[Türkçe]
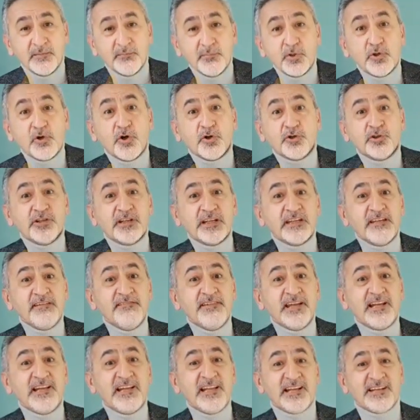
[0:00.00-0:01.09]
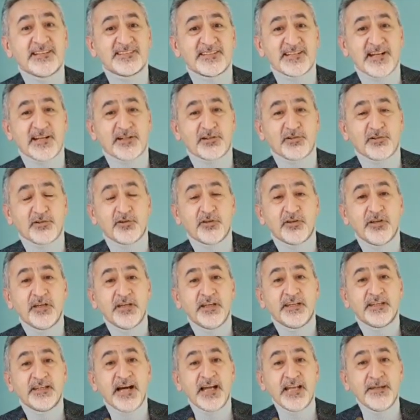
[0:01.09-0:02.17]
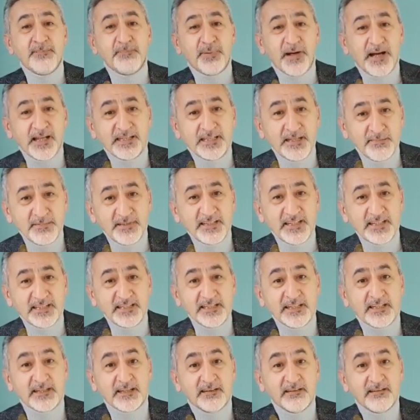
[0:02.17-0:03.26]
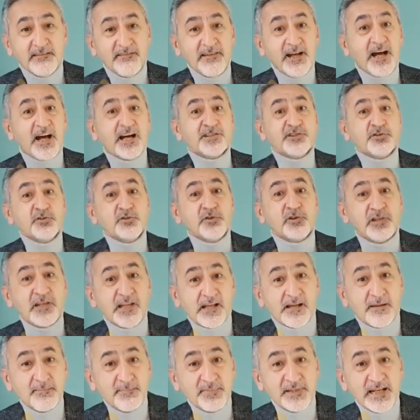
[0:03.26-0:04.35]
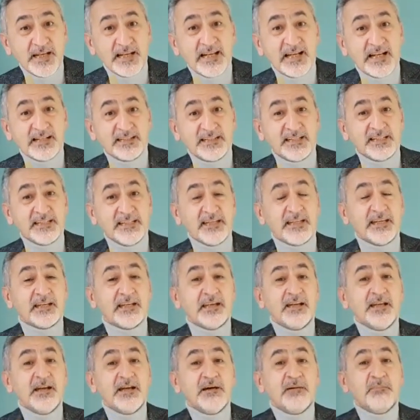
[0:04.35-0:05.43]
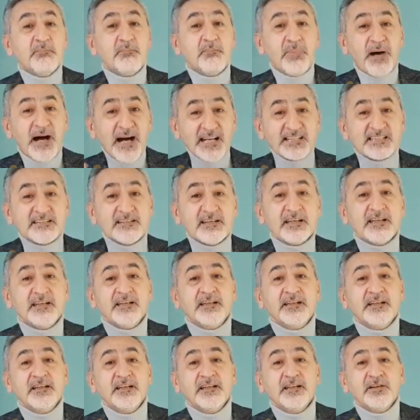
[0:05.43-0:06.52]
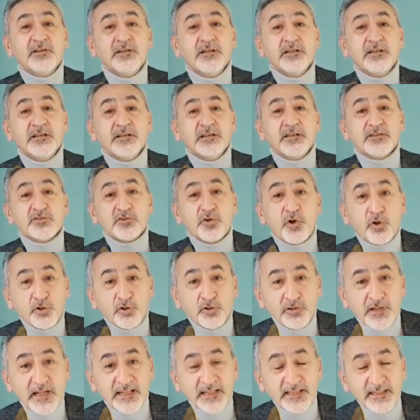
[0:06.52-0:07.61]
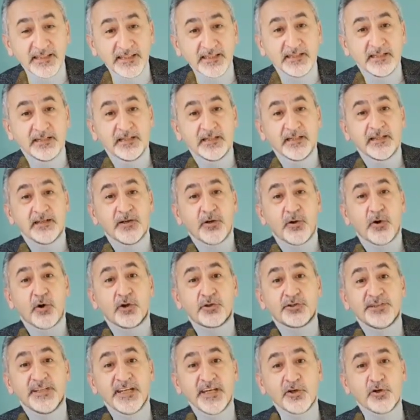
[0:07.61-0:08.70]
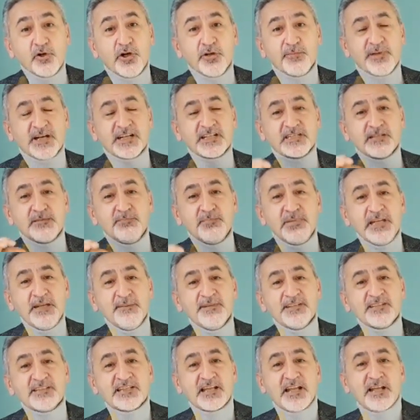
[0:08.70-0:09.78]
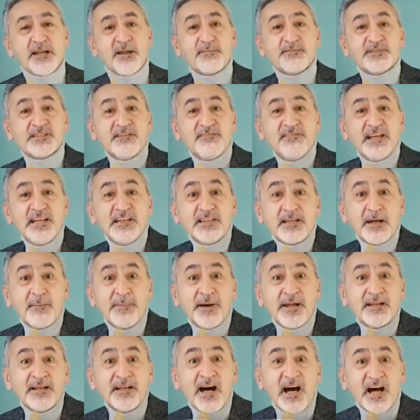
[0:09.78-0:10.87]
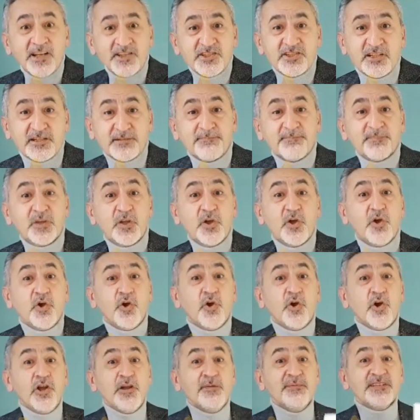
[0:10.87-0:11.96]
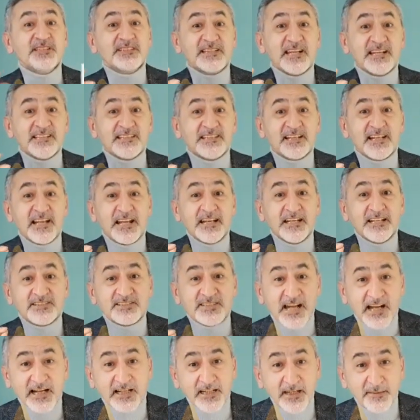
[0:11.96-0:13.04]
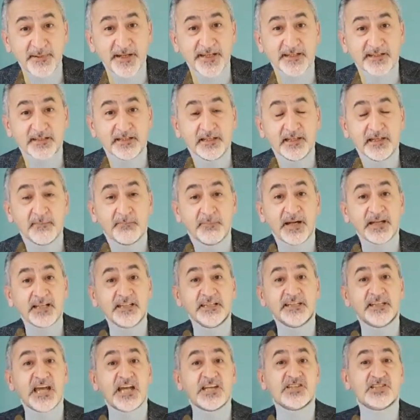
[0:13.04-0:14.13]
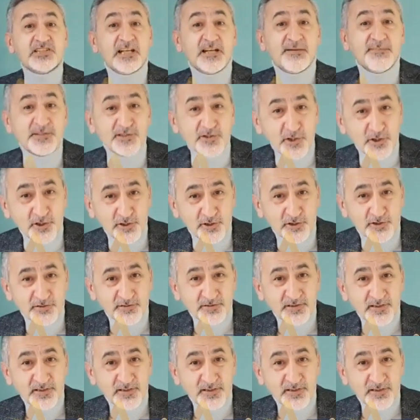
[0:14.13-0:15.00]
Bu konudaki verileri saklıyor. Yani pandemideki ve aşı uygulanan bireylerdeki bazı sorunları ortaya koymak için bilim insanlarımıza veri tabanını açın. Ölüm istatistiklerini saklamayın. Bakın gençlerimiz ölüyor.